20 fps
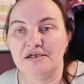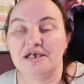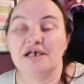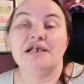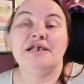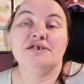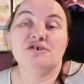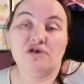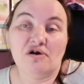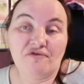
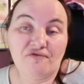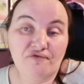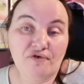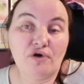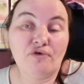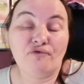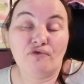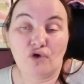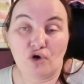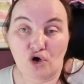dire les
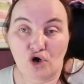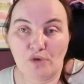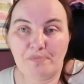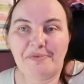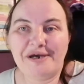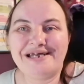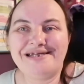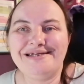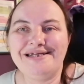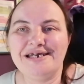enfants
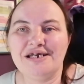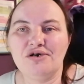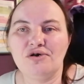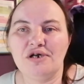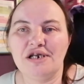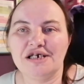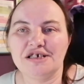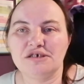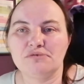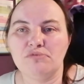reprennent
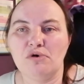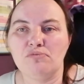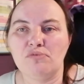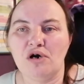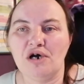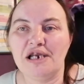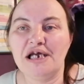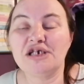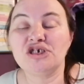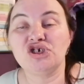l'école à ce
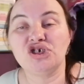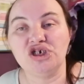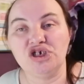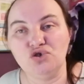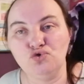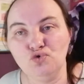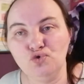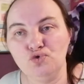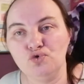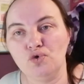moment-là. Chez
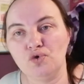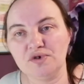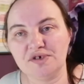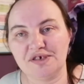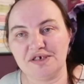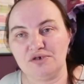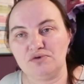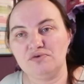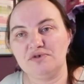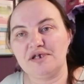nous, non,
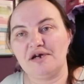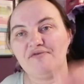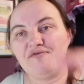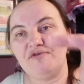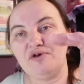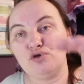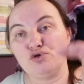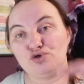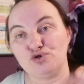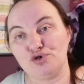c'est tout à
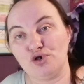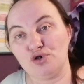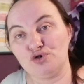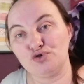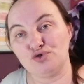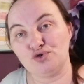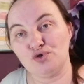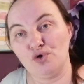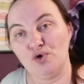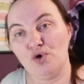fait le
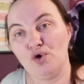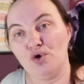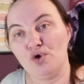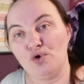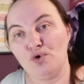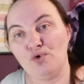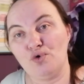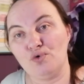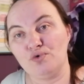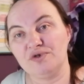sens
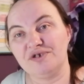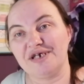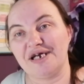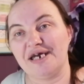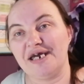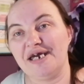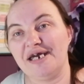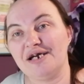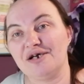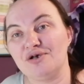
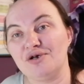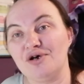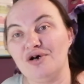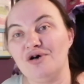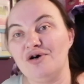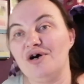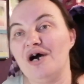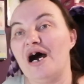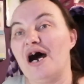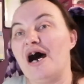contraire
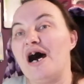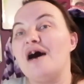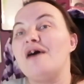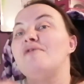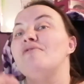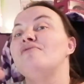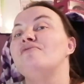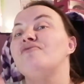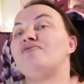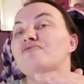euh,
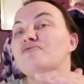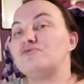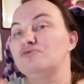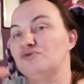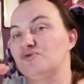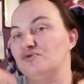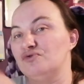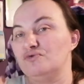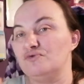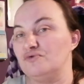à
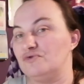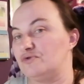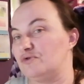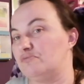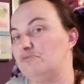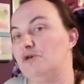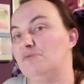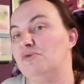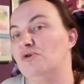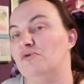vous autres.
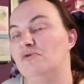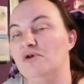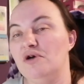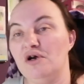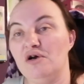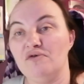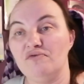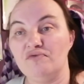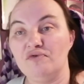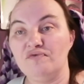Mais bon,
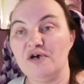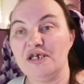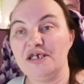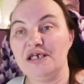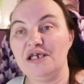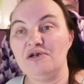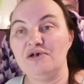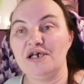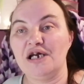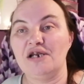vous
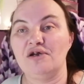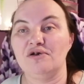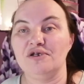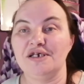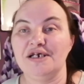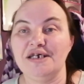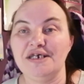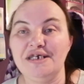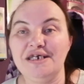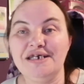voyez le
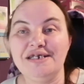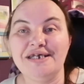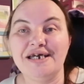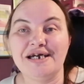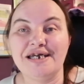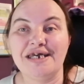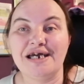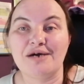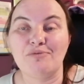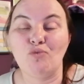calendrier
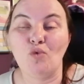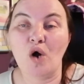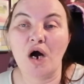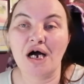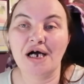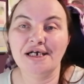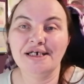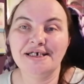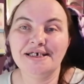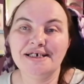derrière
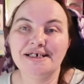moi.